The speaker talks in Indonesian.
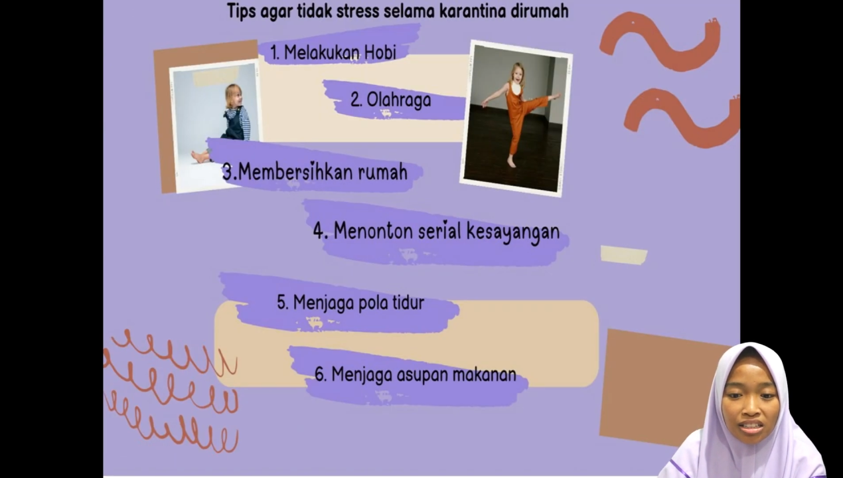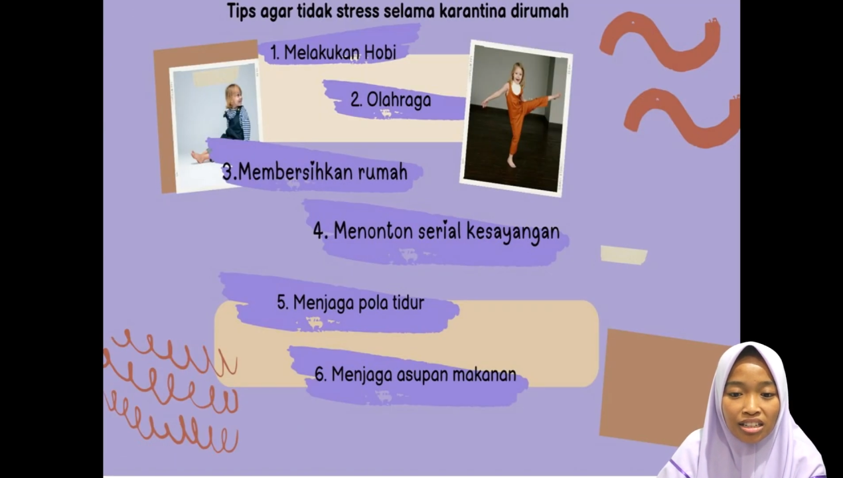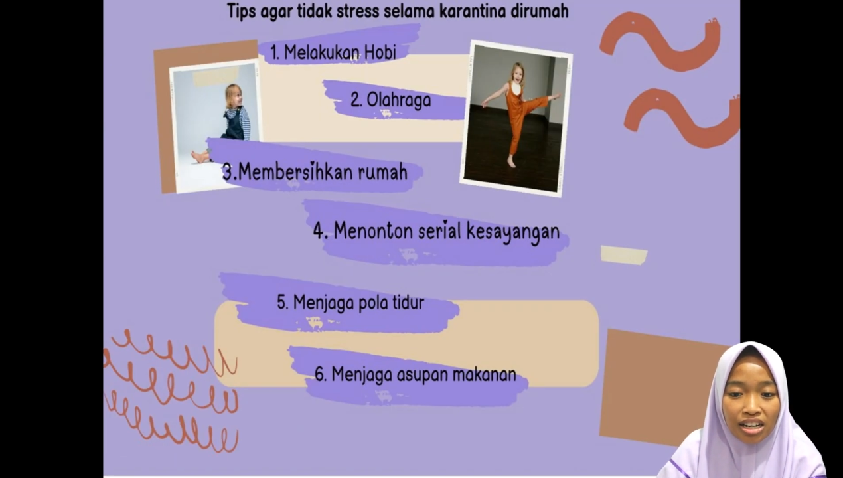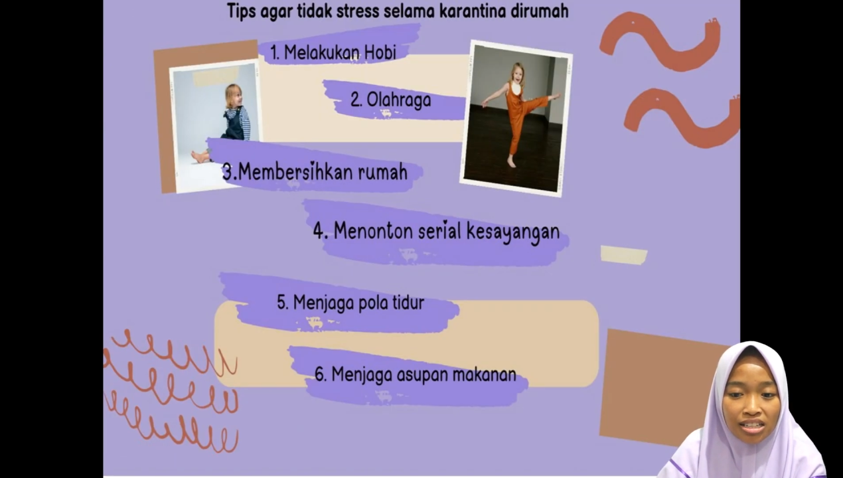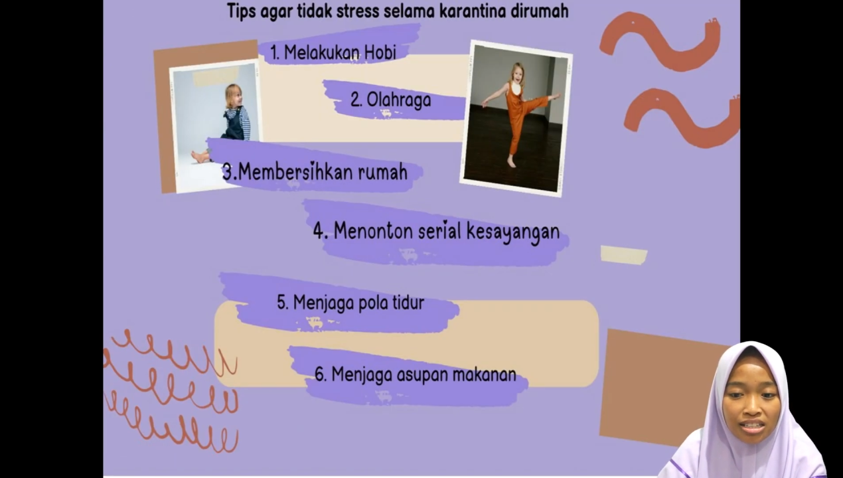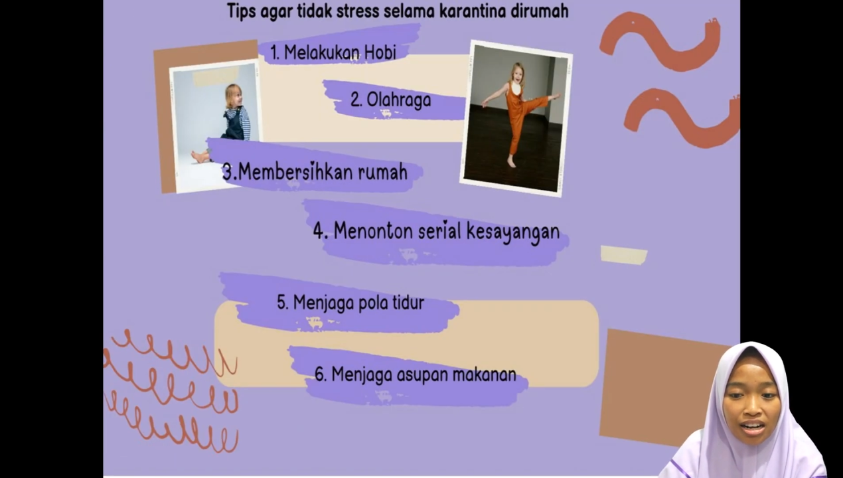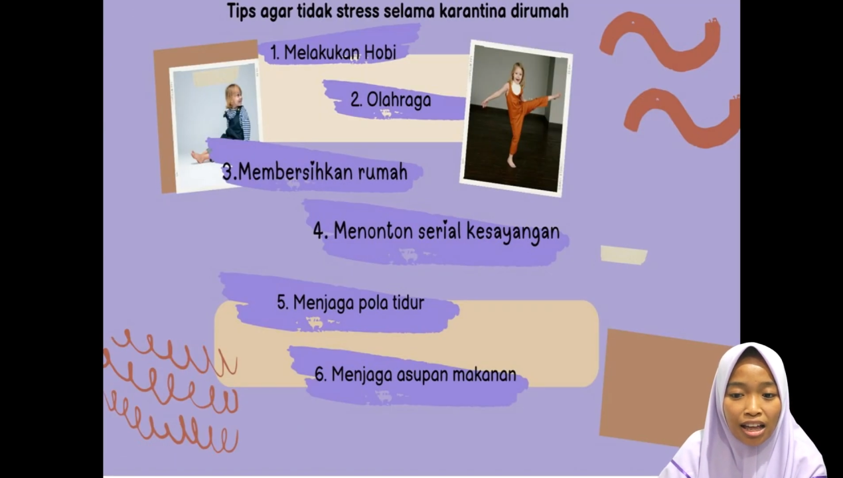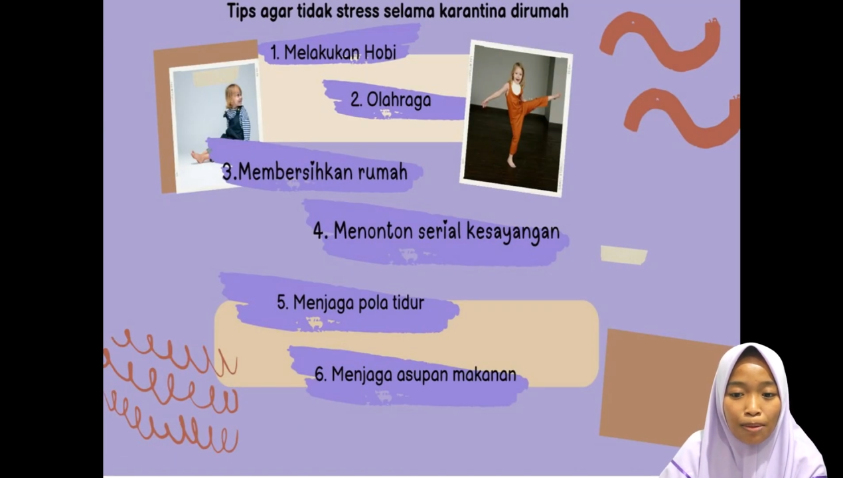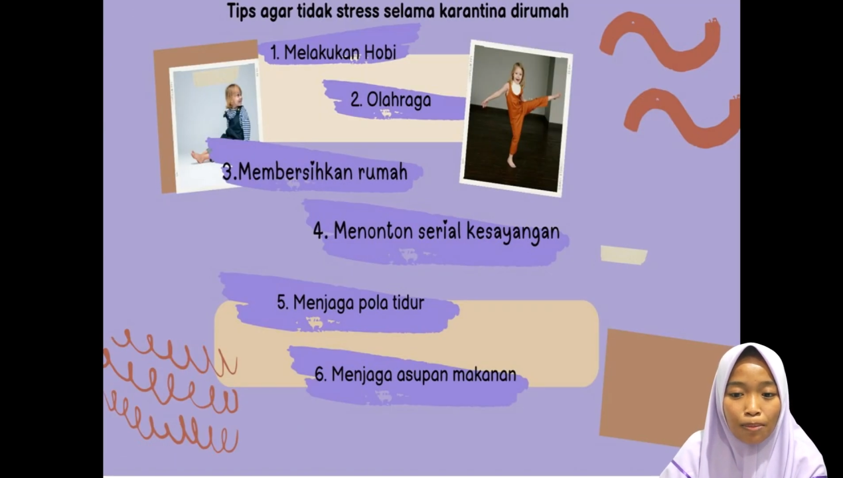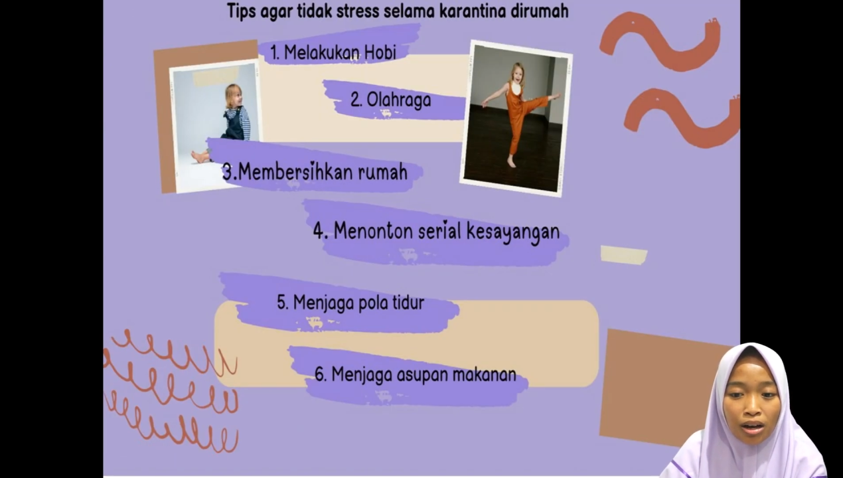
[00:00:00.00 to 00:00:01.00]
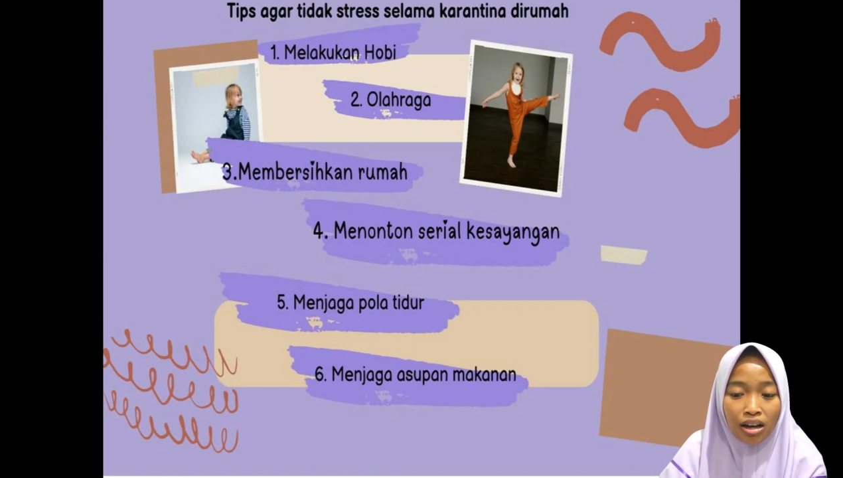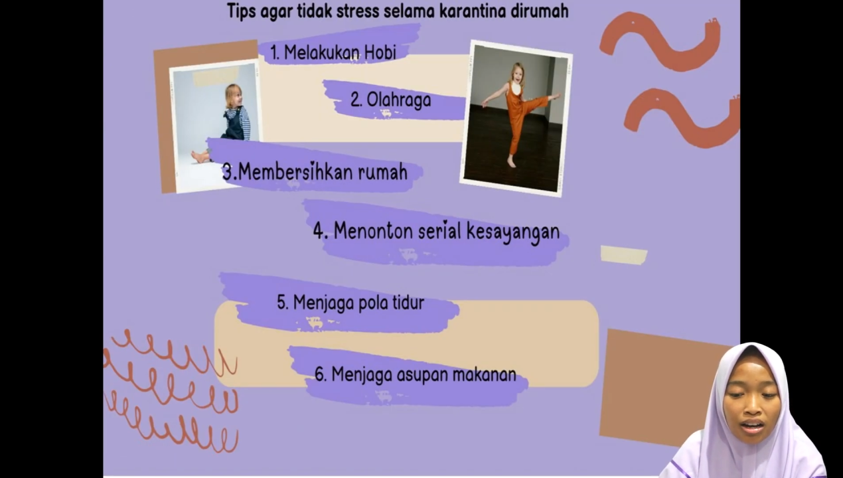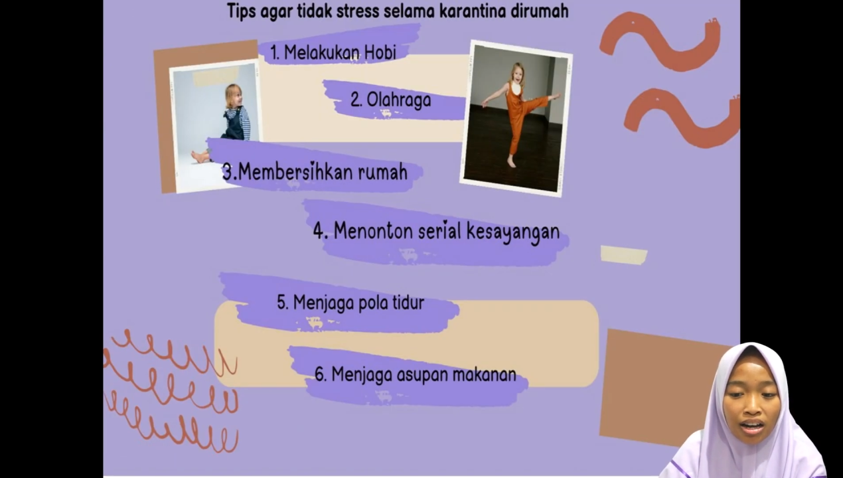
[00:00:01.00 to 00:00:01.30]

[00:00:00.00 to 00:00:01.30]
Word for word: stres selama